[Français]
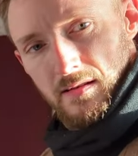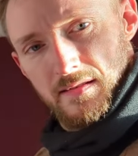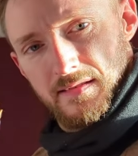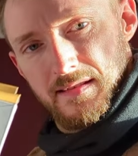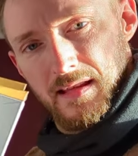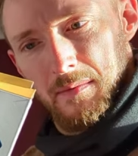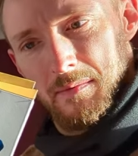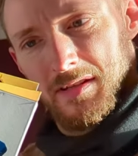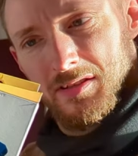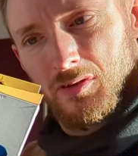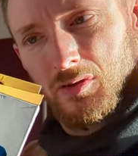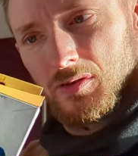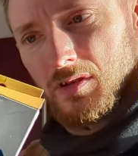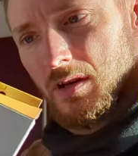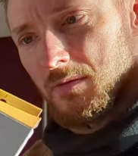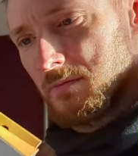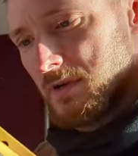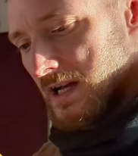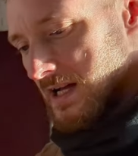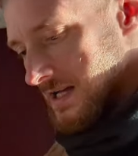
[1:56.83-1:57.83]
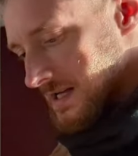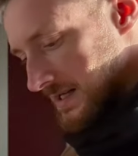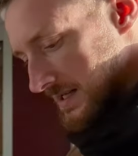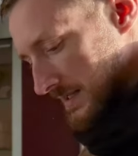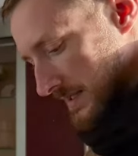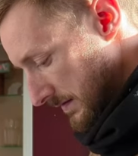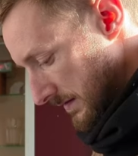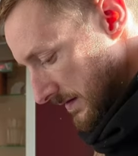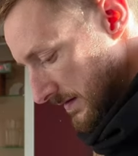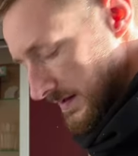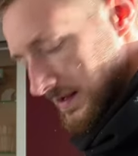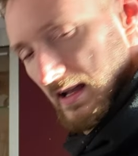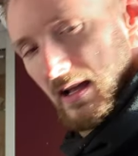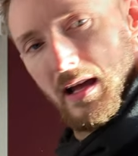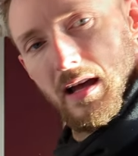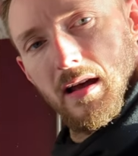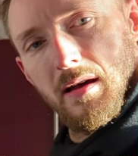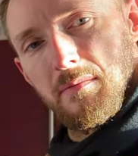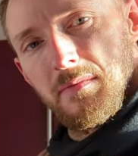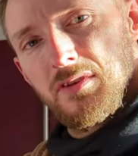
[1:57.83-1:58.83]
C'est un métronome. Ça sert
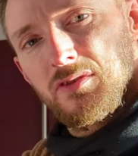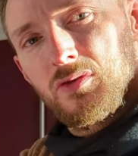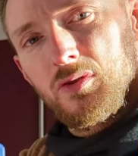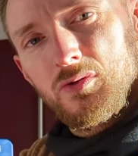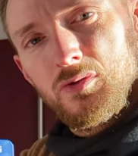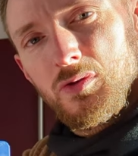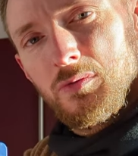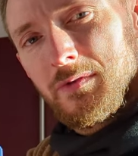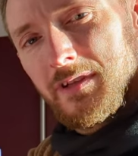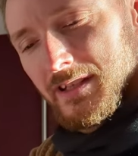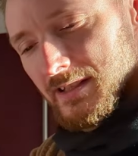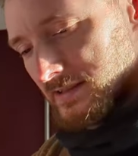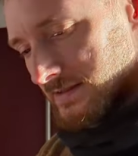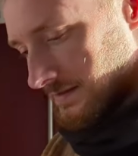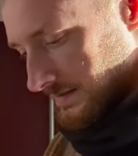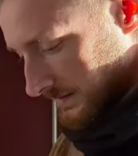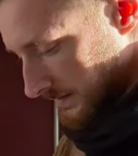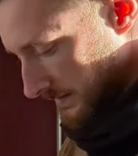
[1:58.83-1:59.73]
à métronomer.